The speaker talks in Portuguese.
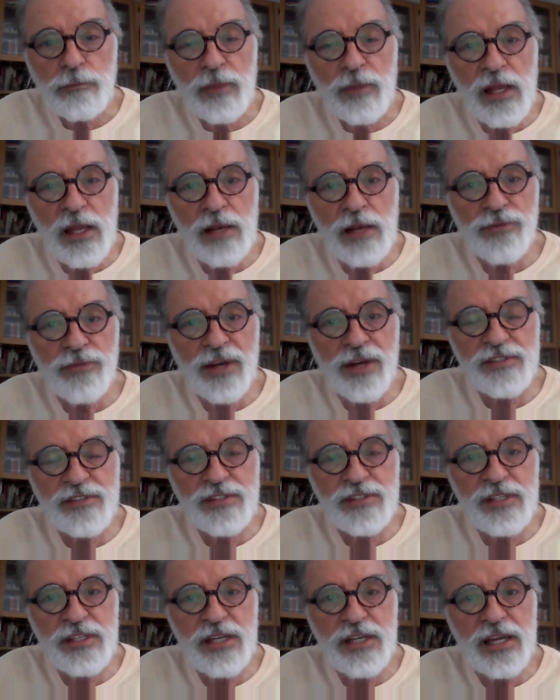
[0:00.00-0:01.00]
Ele
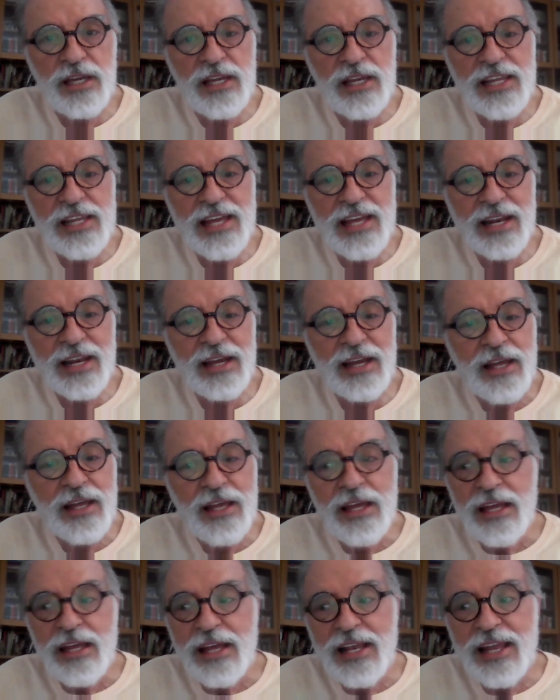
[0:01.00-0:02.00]
fazia, ele era,
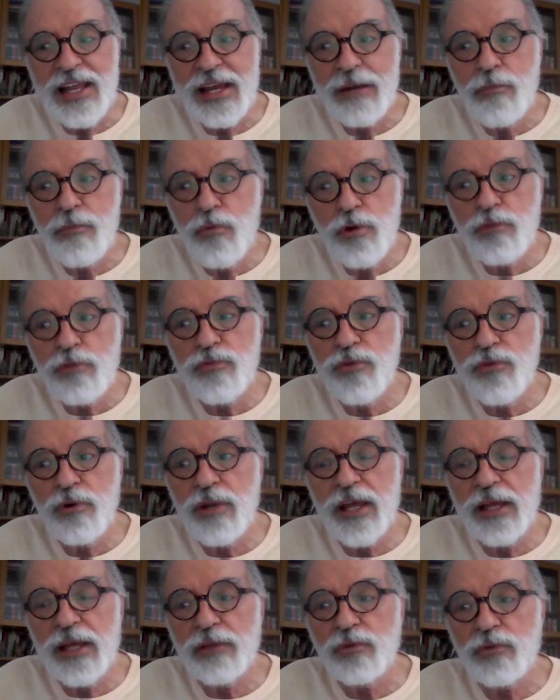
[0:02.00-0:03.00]
ele era muito
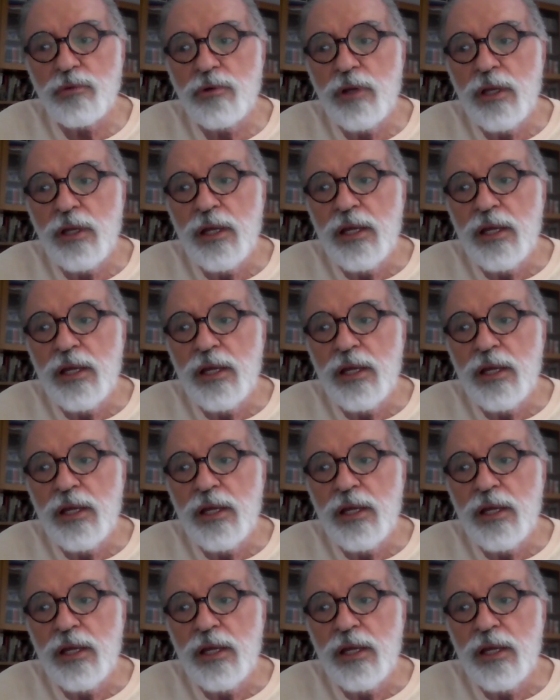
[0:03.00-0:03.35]
violento.